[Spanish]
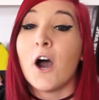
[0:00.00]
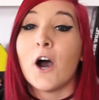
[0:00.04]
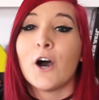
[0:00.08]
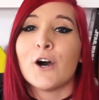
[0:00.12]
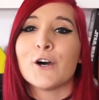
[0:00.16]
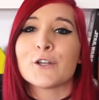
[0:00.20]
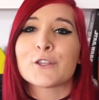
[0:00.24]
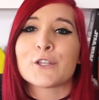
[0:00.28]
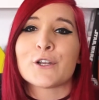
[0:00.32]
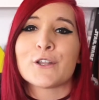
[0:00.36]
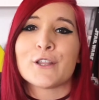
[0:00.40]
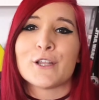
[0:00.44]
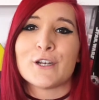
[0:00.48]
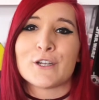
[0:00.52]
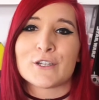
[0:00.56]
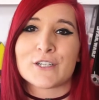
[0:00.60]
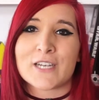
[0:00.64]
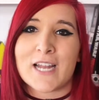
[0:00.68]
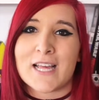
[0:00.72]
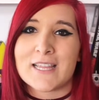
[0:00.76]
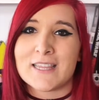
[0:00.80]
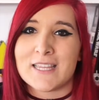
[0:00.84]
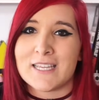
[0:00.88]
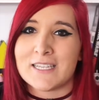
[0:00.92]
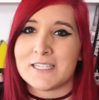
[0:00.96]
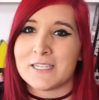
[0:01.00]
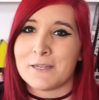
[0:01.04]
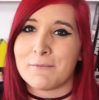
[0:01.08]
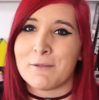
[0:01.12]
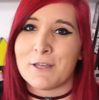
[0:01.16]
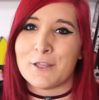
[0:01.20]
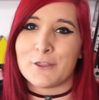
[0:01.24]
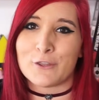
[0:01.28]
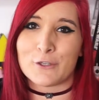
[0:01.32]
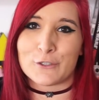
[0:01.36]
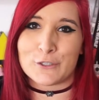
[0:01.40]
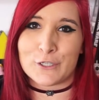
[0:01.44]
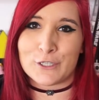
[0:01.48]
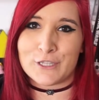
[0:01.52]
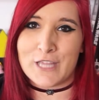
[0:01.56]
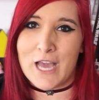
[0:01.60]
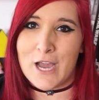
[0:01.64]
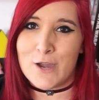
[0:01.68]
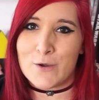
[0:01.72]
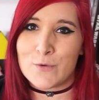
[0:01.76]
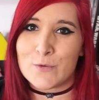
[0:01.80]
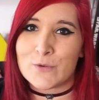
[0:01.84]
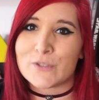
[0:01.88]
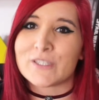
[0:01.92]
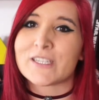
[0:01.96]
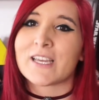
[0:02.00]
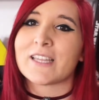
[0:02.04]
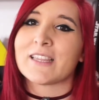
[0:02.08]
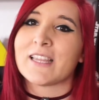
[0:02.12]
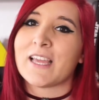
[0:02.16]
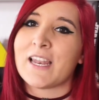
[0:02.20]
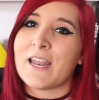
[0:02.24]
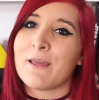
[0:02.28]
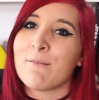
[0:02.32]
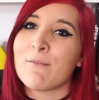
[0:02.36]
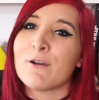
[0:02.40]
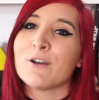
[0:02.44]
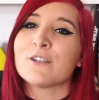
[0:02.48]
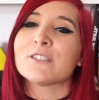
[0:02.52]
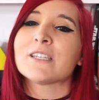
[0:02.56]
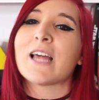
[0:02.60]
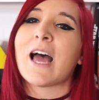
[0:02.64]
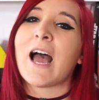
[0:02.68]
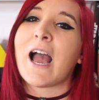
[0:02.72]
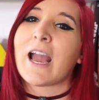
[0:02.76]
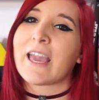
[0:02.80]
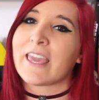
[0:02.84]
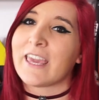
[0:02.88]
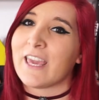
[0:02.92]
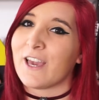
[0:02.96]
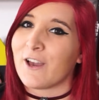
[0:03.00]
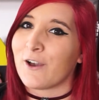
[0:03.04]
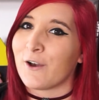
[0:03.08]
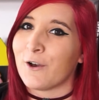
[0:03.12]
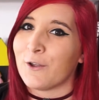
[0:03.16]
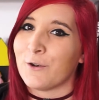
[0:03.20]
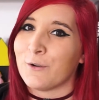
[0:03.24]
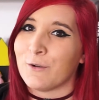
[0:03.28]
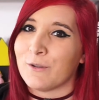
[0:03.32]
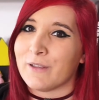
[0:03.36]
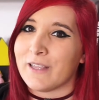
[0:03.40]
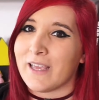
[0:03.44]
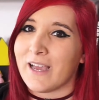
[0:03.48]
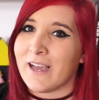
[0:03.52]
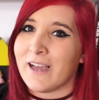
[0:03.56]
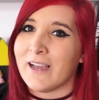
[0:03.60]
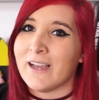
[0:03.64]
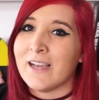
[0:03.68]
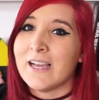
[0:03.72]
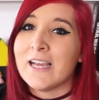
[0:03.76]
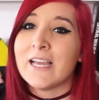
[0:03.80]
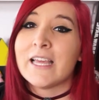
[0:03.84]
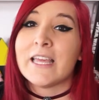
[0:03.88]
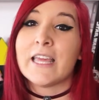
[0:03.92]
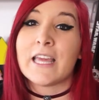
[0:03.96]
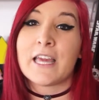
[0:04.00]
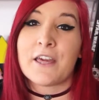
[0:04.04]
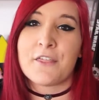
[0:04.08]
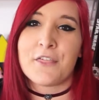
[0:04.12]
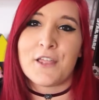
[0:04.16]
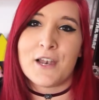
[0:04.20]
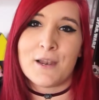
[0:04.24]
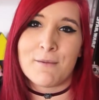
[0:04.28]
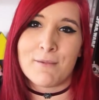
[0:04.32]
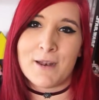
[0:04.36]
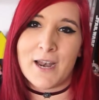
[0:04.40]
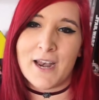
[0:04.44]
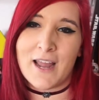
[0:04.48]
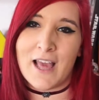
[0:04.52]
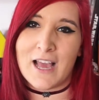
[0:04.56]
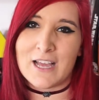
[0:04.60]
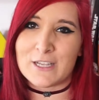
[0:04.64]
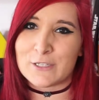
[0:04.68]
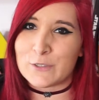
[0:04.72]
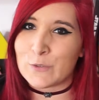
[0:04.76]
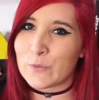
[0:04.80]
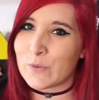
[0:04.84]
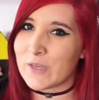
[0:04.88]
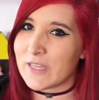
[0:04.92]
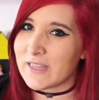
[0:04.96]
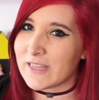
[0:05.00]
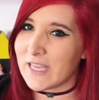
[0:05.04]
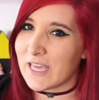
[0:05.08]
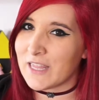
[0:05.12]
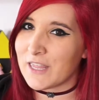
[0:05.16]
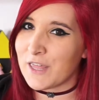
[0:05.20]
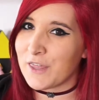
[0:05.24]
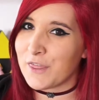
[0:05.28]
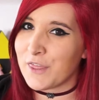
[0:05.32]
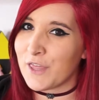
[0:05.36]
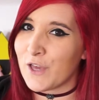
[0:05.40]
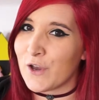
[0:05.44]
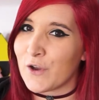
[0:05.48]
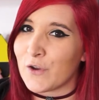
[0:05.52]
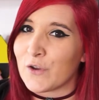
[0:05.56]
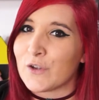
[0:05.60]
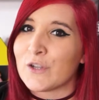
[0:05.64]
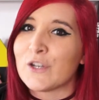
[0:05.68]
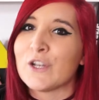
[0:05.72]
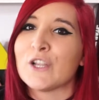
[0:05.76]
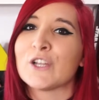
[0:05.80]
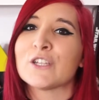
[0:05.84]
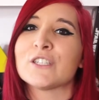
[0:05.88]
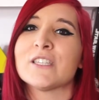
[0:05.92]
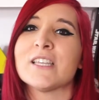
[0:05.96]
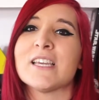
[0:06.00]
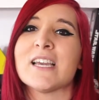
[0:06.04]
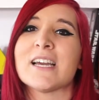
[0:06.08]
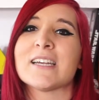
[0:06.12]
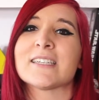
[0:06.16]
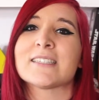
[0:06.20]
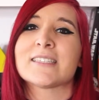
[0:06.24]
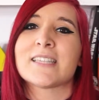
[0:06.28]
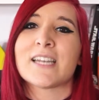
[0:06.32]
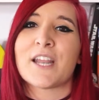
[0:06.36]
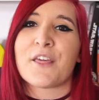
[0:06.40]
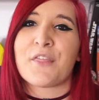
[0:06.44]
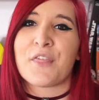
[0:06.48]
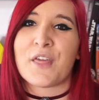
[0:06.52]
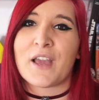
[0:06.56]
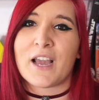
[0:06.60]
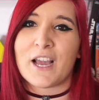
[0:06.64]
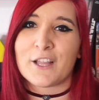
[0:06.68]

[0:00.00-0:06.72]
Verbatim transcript: otro de los grandes eventos otakus que tenemos aquí en Coruña y que celebrará su quinta edición los días 13,